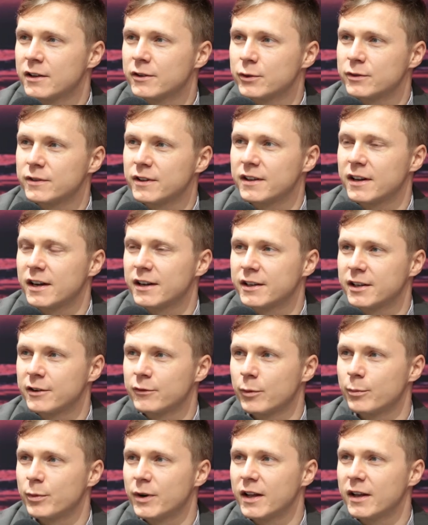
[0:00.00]
sozusagen
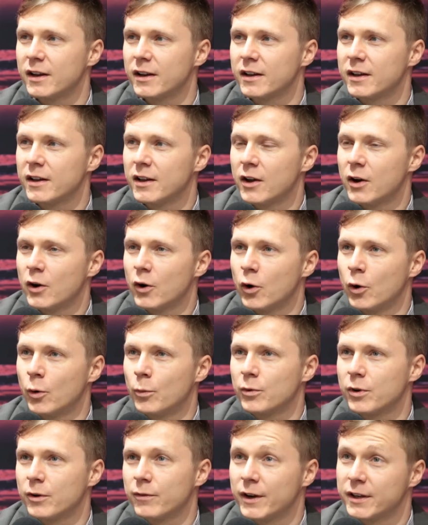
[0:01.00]
aktive Player,
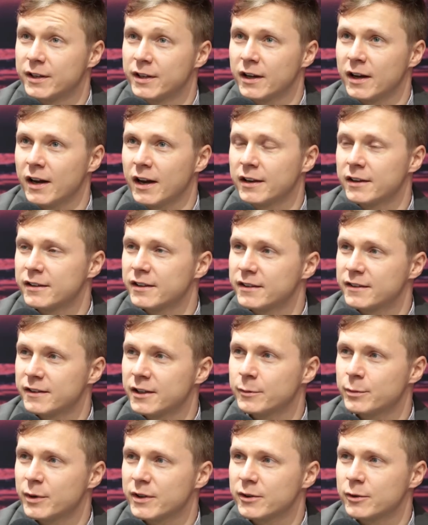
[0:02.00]
um Quartiere einerseits
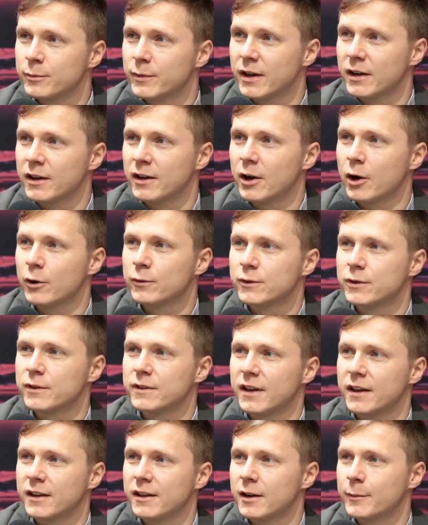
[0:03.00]
sichtbar zu machen,
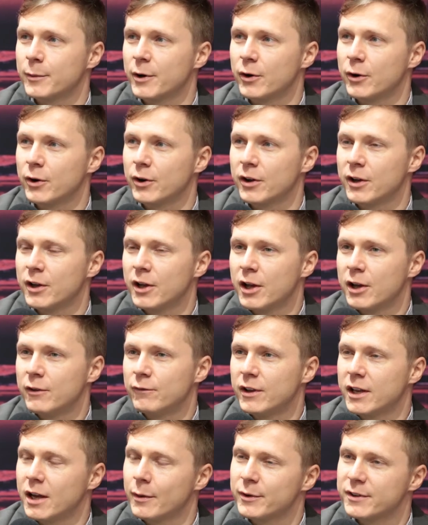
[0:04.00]
aufzuzeigen, aber auch
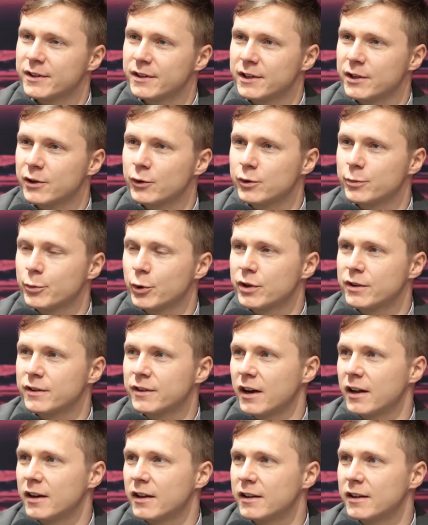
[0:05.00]
wie kann man
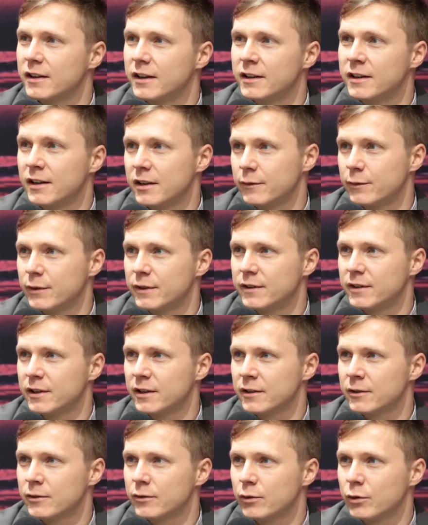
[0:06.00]
Sanierungspotenziale
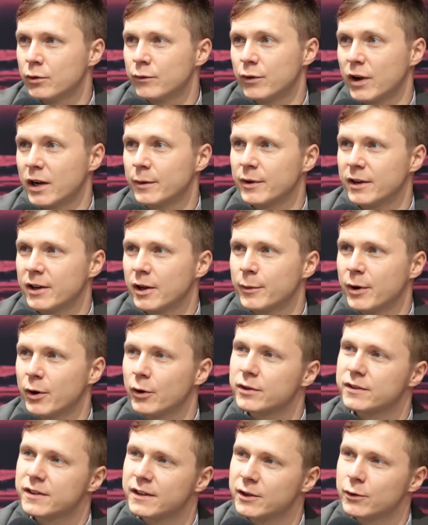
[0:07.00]
identifizieren und vor allem dann aber
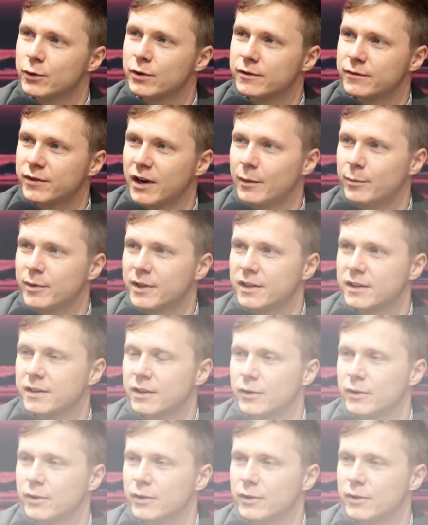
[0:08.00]
auch Sanierungsfahrpläne